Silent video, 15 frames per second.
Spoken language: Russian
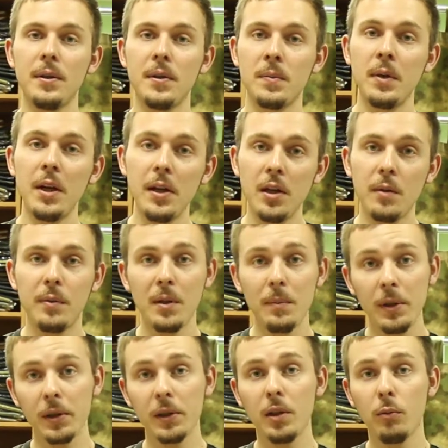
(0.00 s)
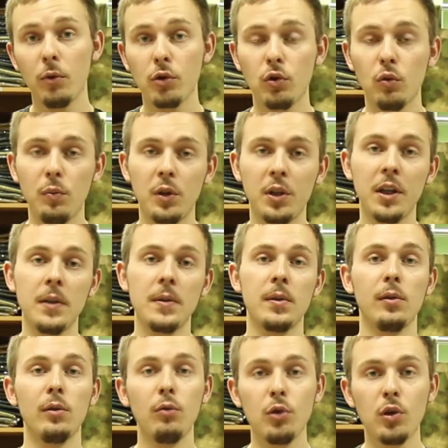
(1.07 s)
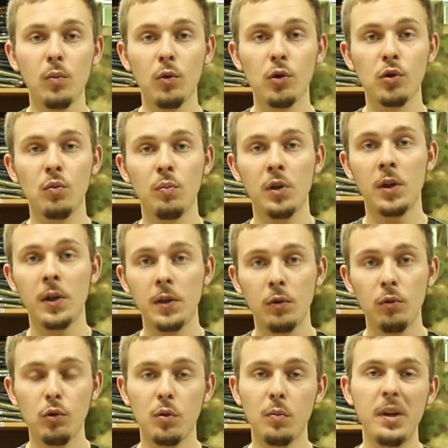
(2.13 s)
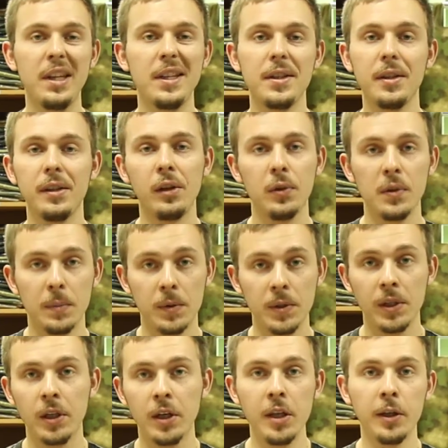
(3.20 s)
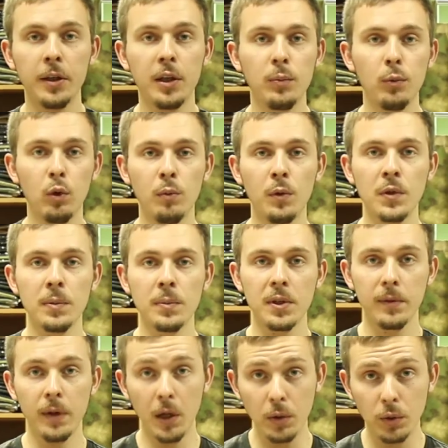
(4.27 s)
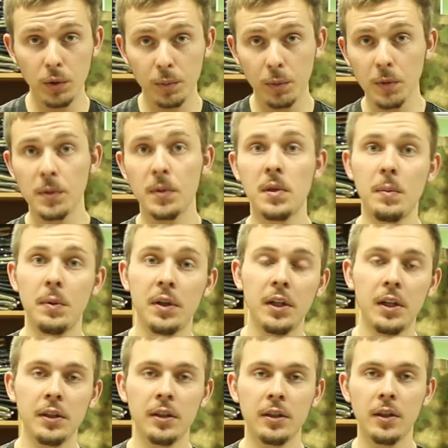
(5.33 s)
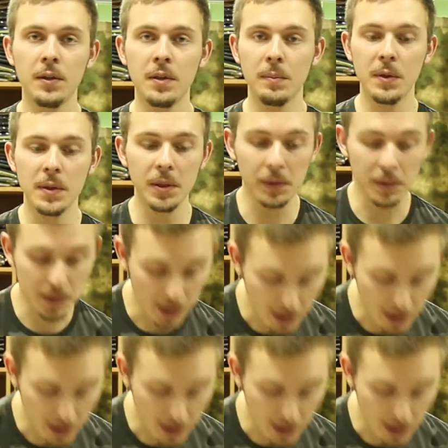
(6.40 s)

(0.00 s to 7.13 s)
Измерения примерные, можно упихать лучше, можно упихать хуже. Мы не стали ее специально никаким образом сворачивать, просто запихали так, как записалось.